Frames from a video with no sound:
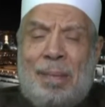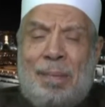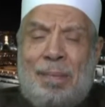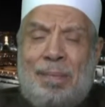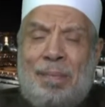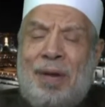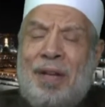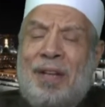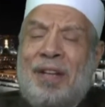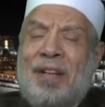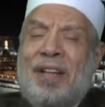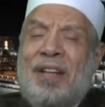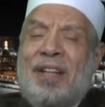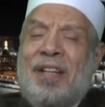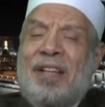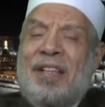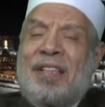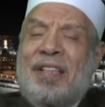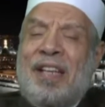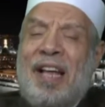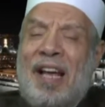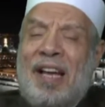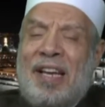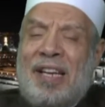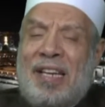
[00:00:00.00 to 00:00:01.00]
من
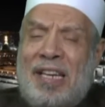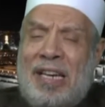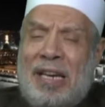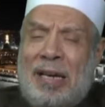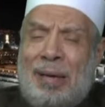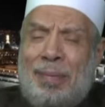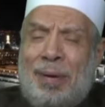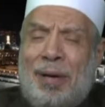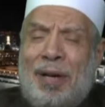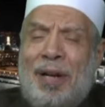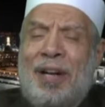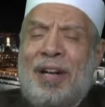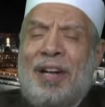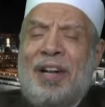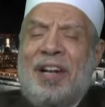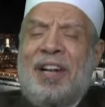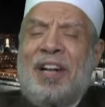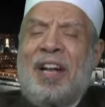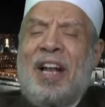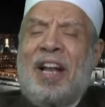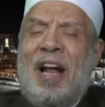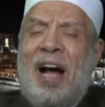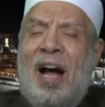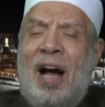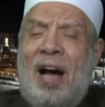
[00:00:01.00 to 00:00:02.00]
تغييب
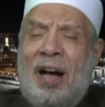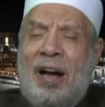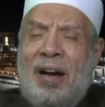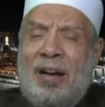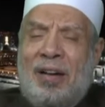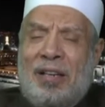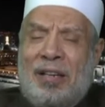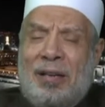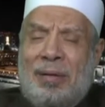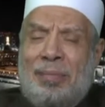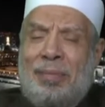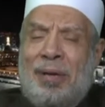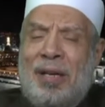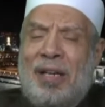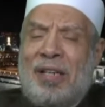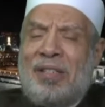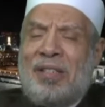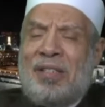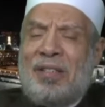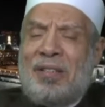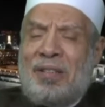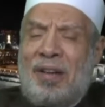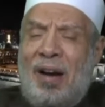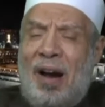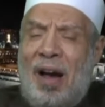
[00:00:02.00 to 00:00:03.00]
للعقل
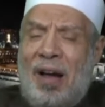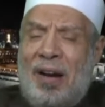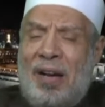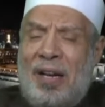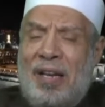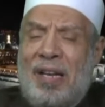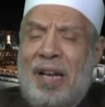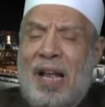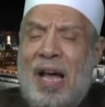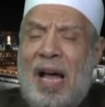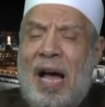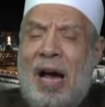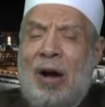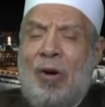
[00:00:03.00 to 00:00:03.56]
بإسكار